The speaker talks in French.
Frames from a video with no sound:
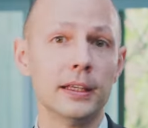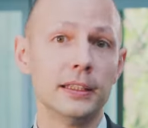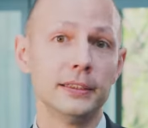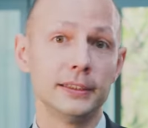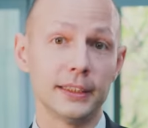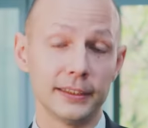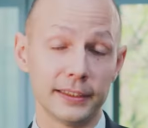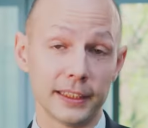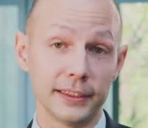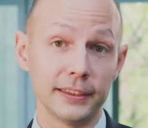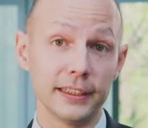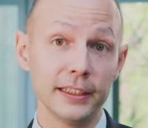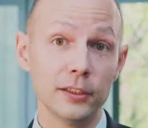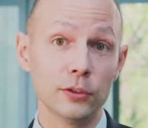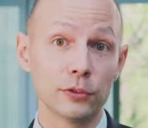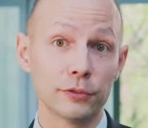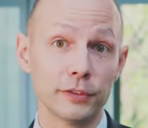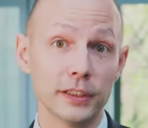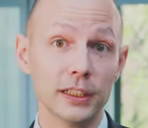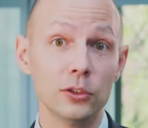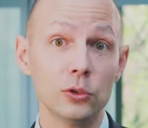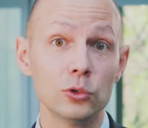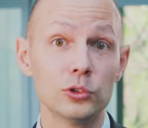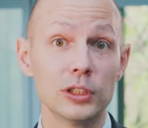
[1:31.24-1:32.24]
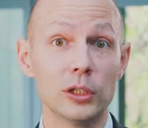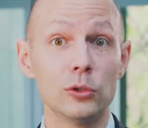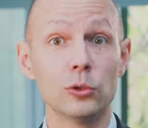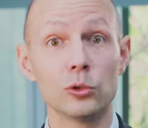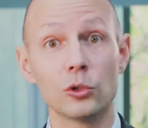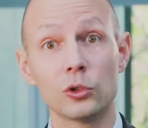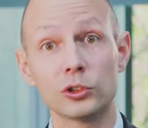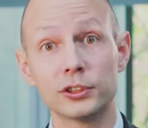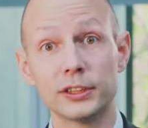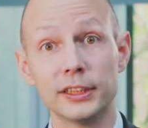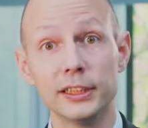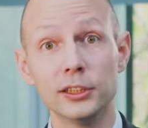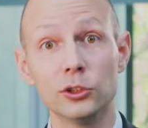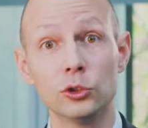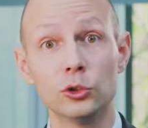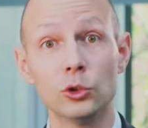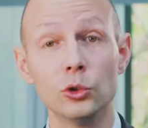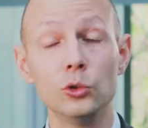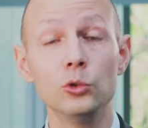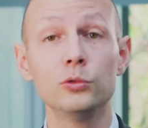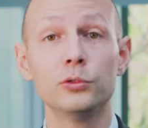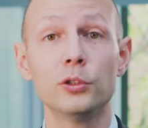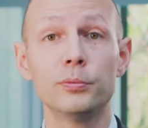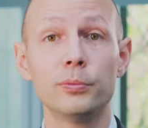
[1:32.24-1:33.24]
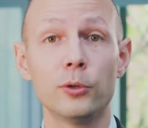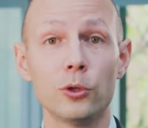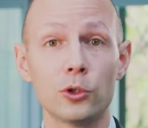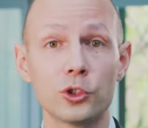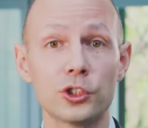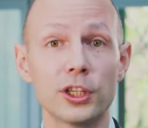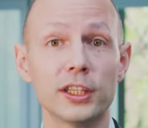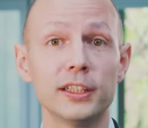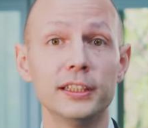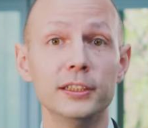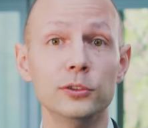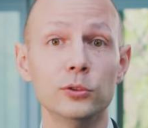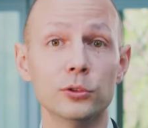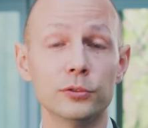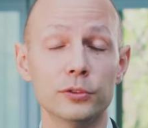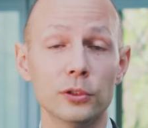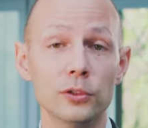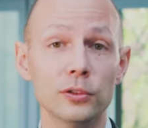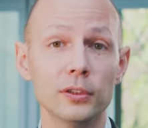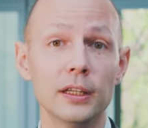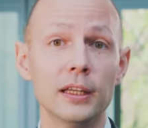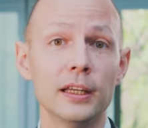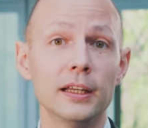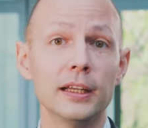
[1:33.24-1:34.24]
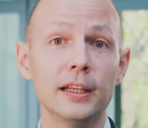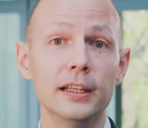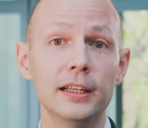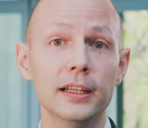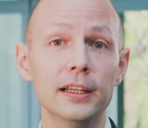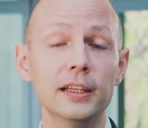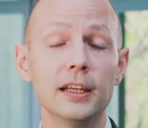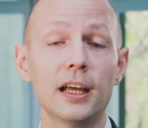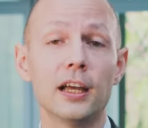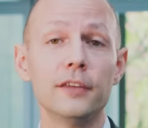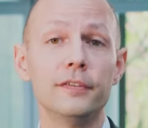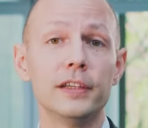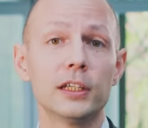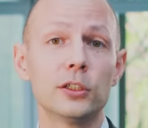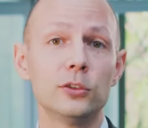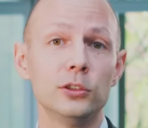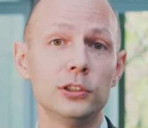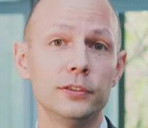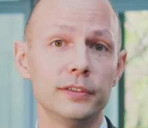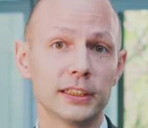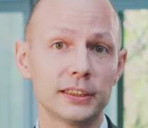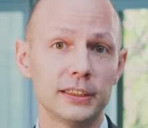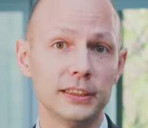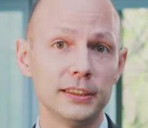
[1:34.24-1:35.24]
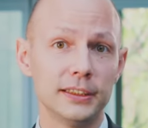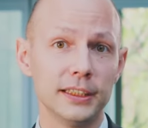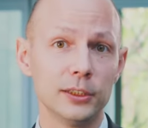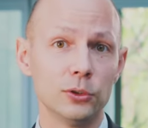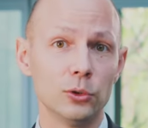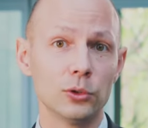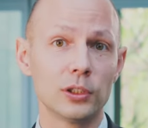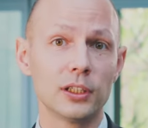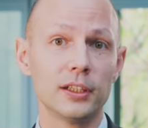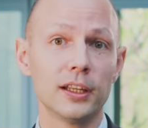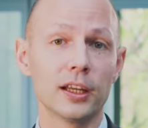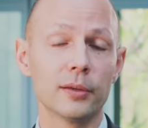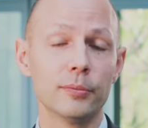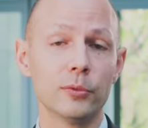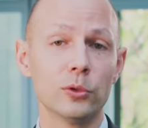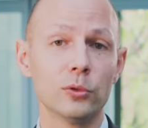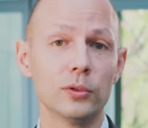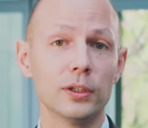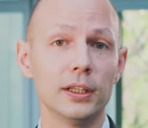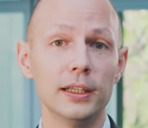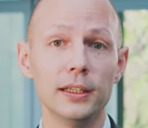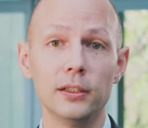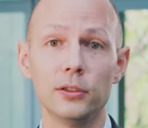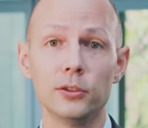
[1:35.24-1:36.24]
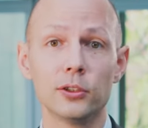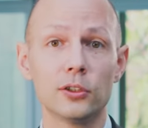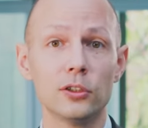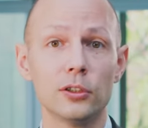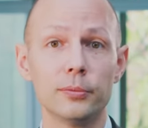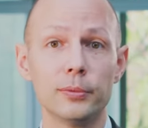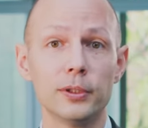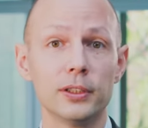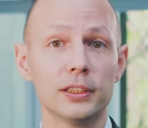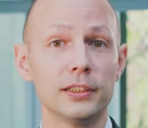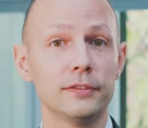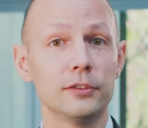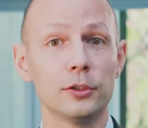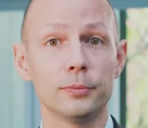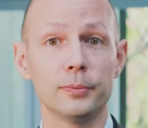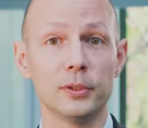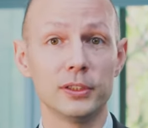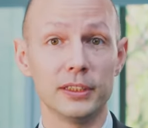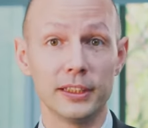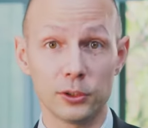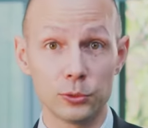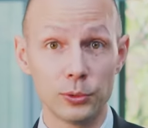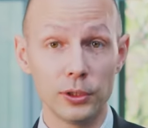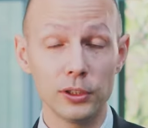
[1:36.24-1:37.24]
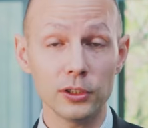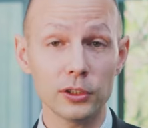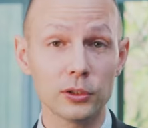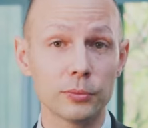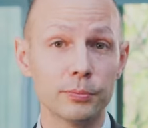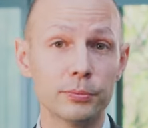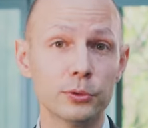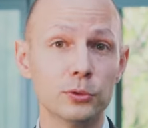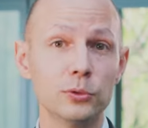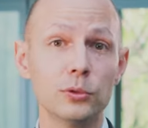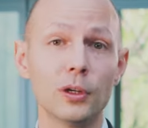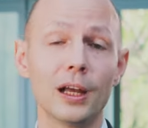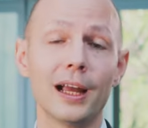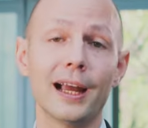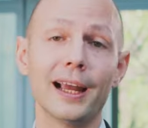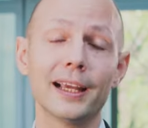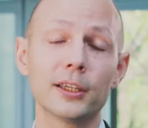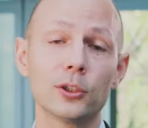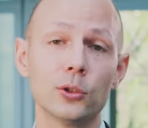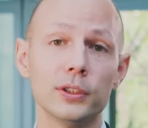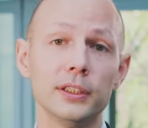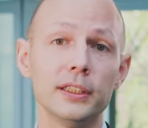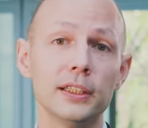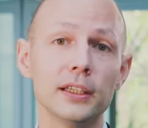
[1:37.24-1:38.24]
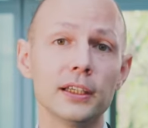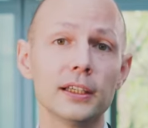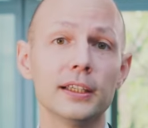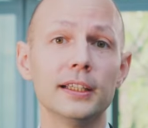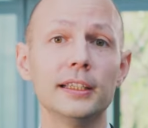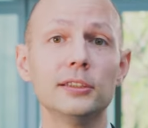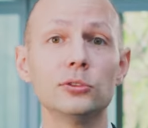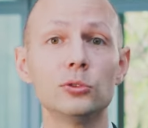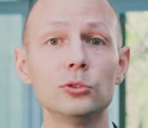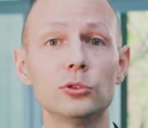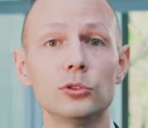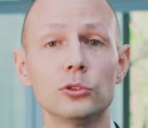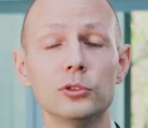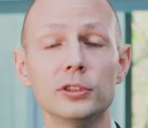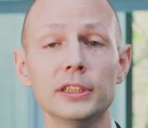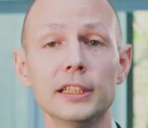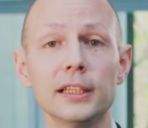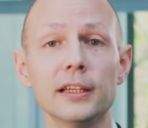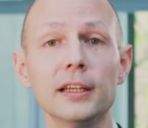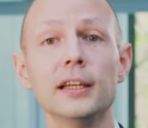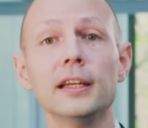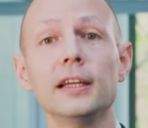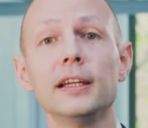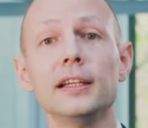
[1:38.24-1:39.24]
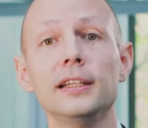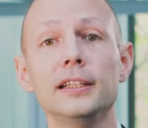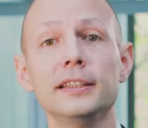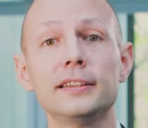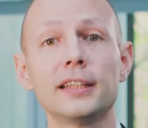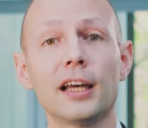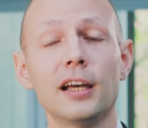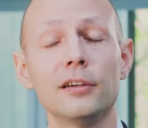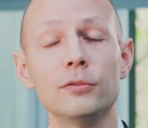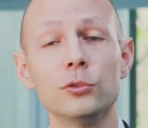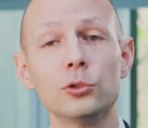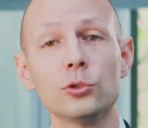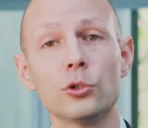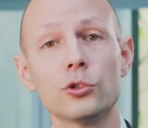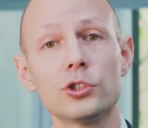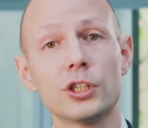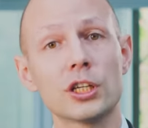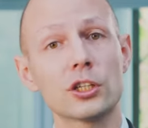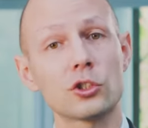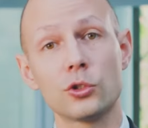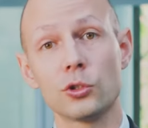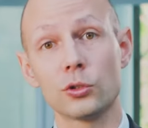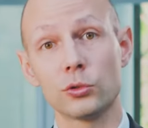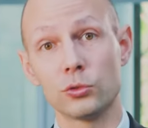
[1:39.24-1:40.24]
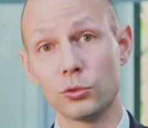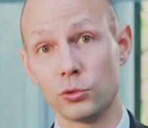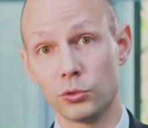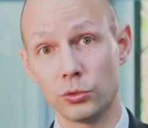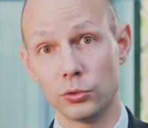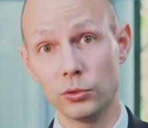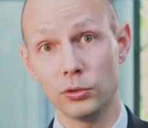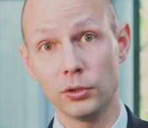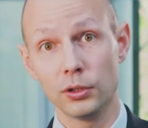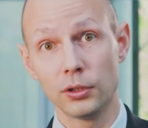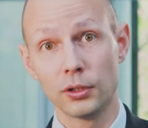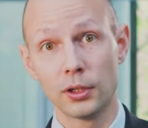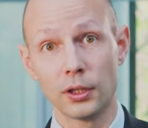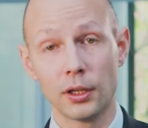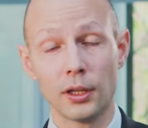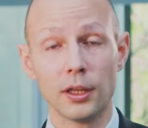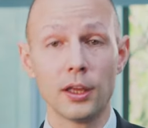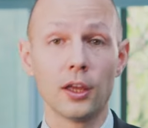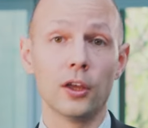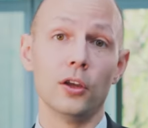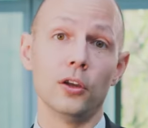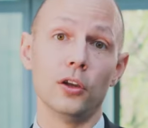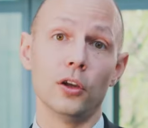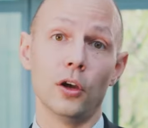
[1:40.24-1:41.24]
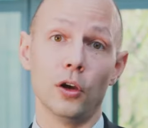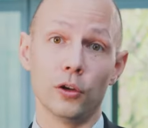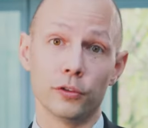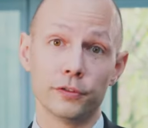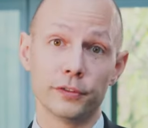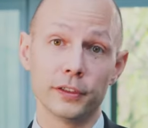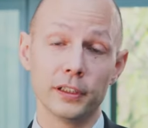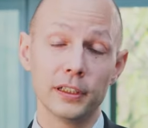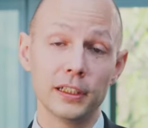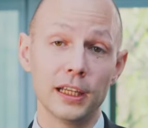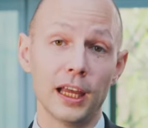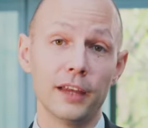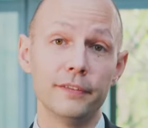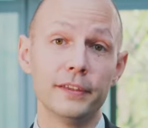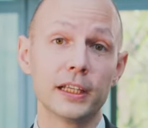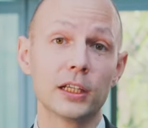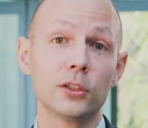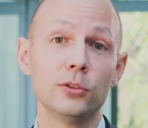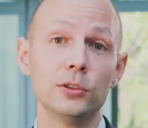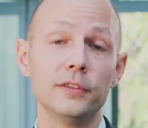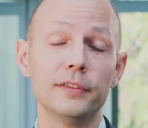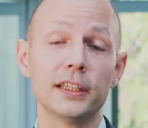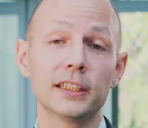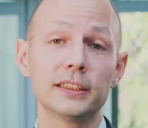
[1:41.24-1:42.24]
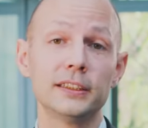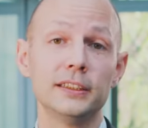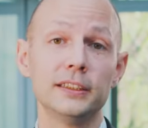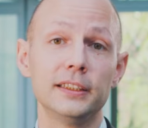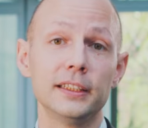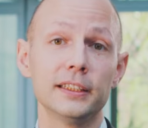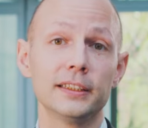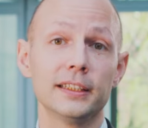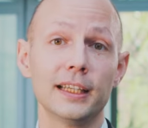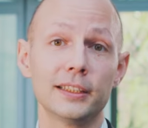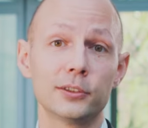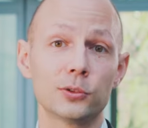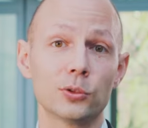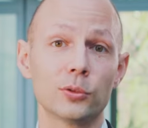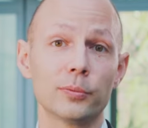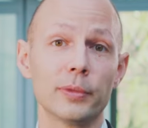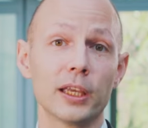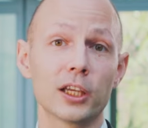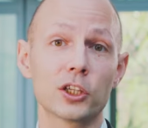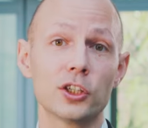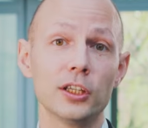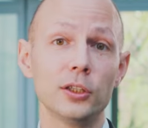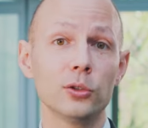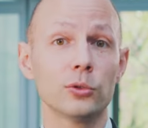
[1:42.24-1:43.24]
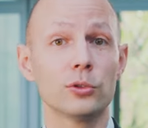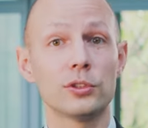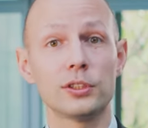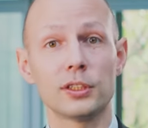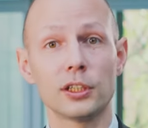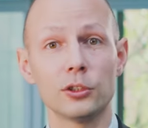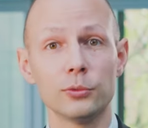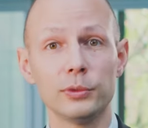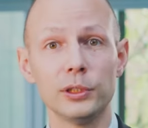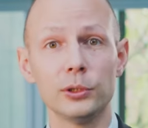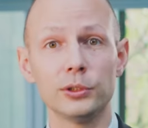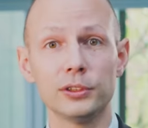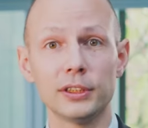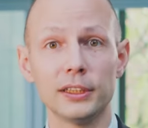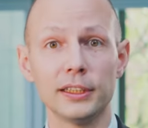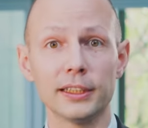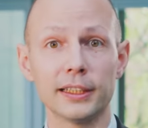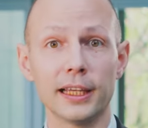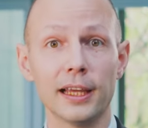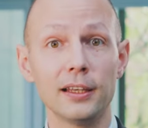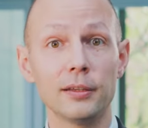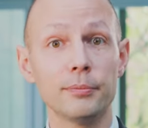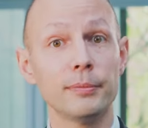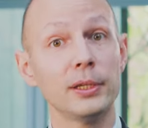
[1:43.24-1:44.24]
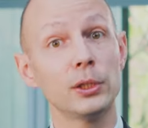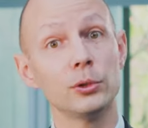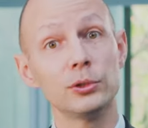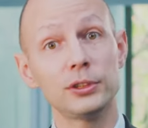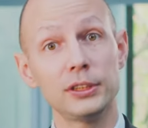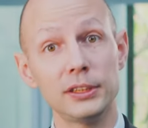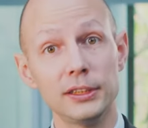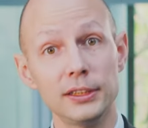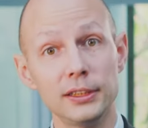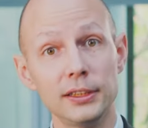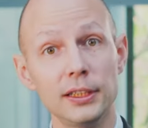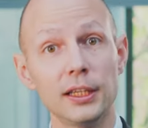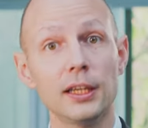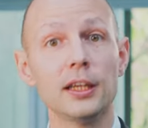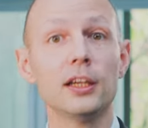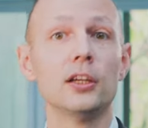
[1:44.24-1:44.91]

Cette année, enfin, nous allons lancer deux nouveaux projets innovants, l'un avec l'Université de Clermont et le Global Development Network pour accueillir et soutenir les travaux de chercheurs du Sud. Euh, enfin, avec l'Université Gaston Berger de Saint-Louis au Sénégal, mais aussi